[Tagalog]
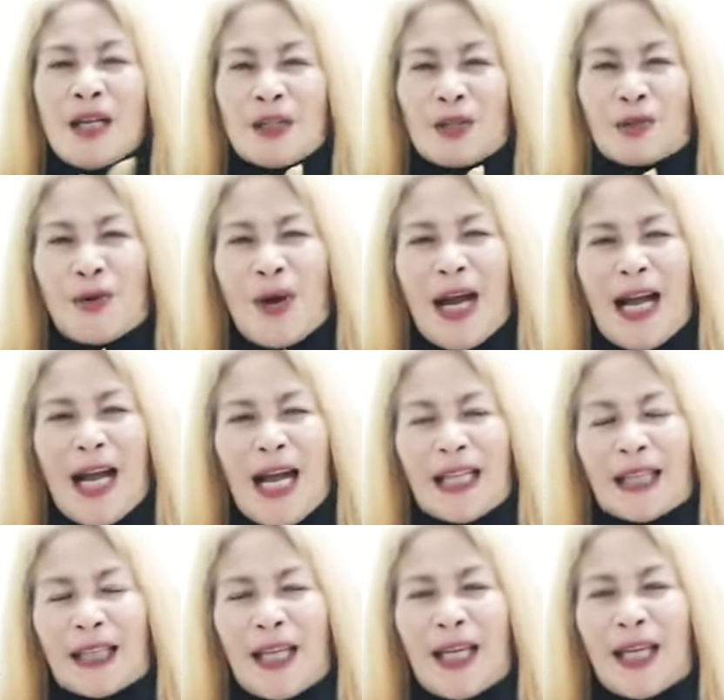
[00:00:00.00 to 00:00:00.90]
So ang
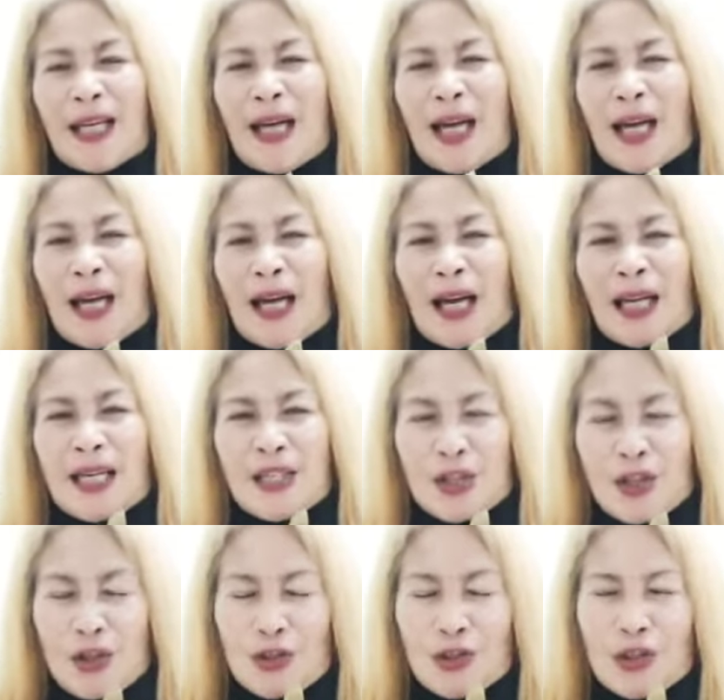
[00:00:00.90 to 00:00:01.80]
ating uh,
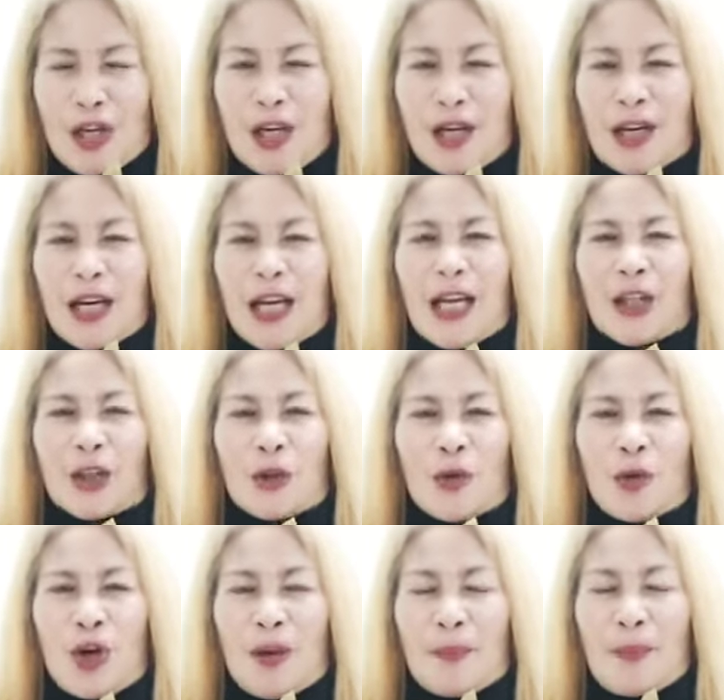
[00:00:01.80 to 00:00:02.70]
isishare na
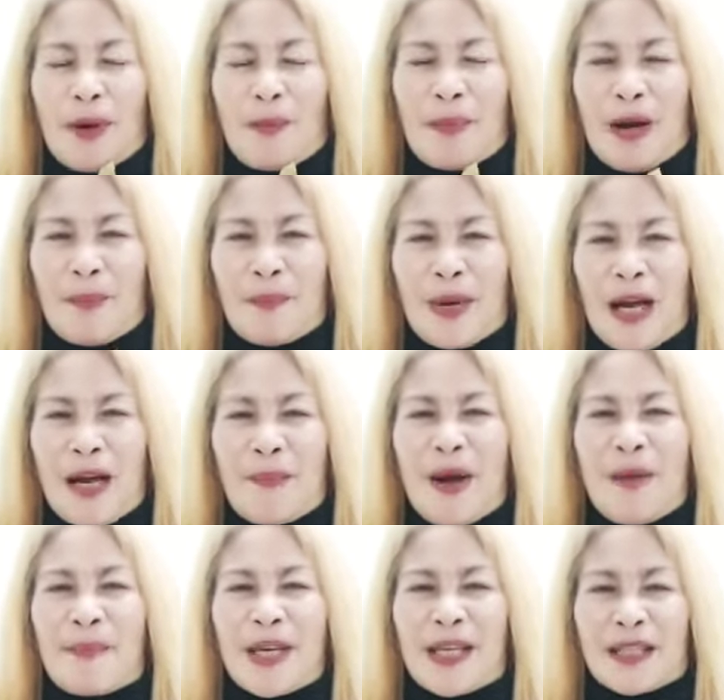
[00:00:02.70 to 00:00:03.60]
ito mga
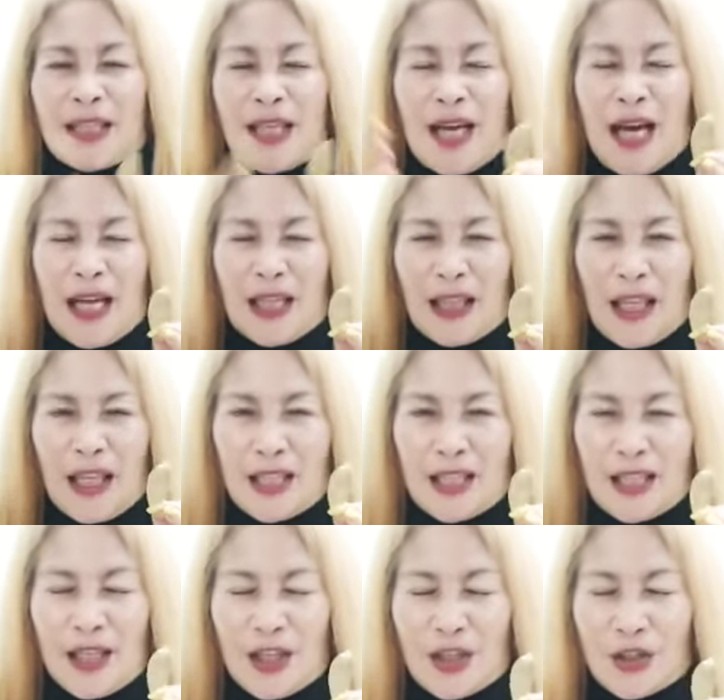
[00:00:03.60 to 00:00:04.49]
mamis, ang ating
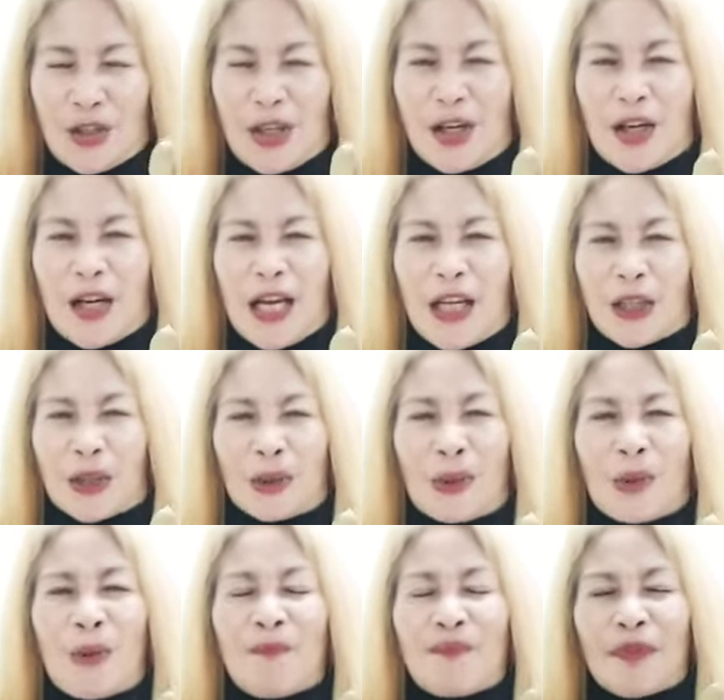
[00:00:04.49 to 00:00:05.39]
sinishare na
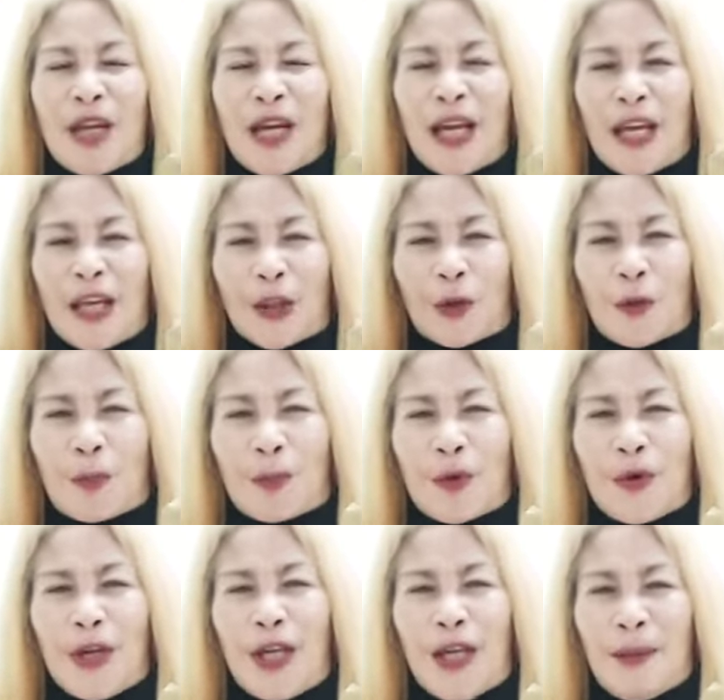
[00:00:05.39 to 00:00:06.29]
ito, ito
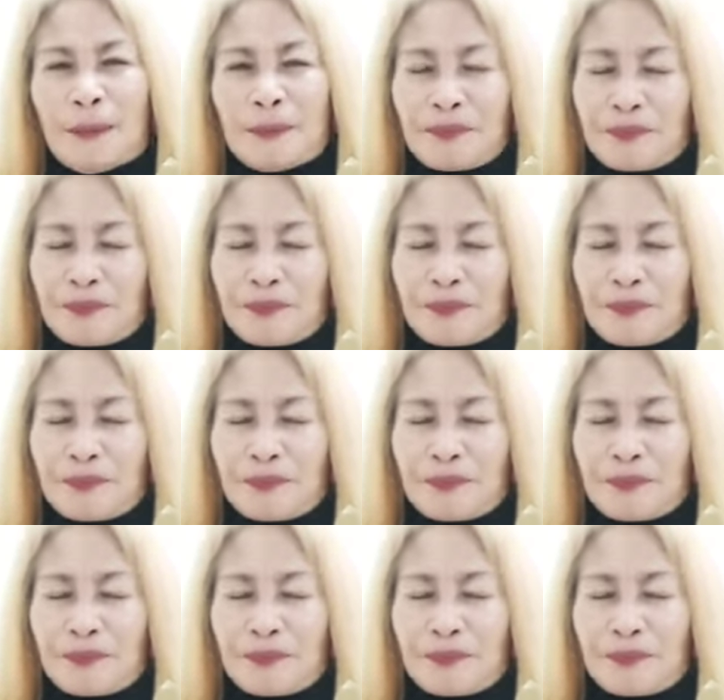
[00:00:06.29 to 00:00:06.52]
po'y